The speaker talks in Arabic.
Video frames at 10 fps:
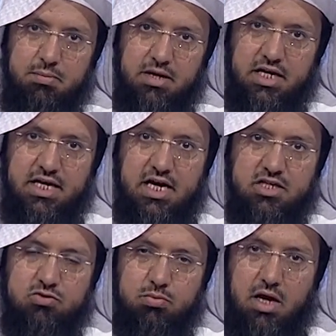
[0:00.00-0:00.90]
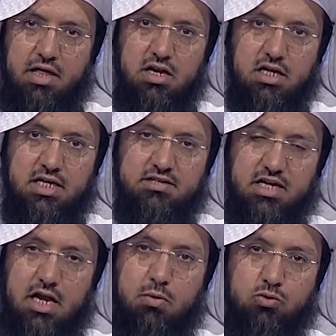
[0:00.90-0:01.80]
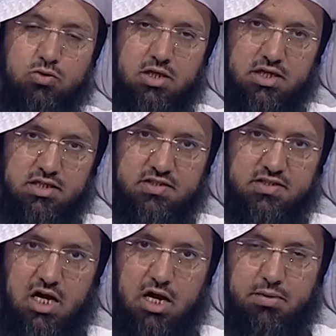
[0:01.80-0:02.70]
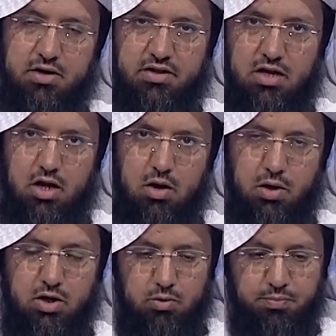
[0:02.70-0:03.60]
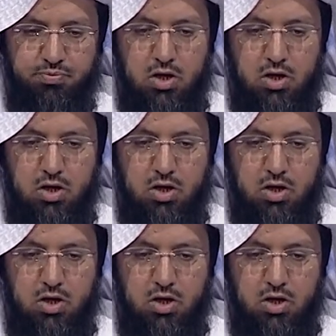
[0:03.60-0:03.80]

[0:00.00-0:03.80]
بالقياس وبهذا القياس كان موجودا عند الصحابه رضي الله عنهم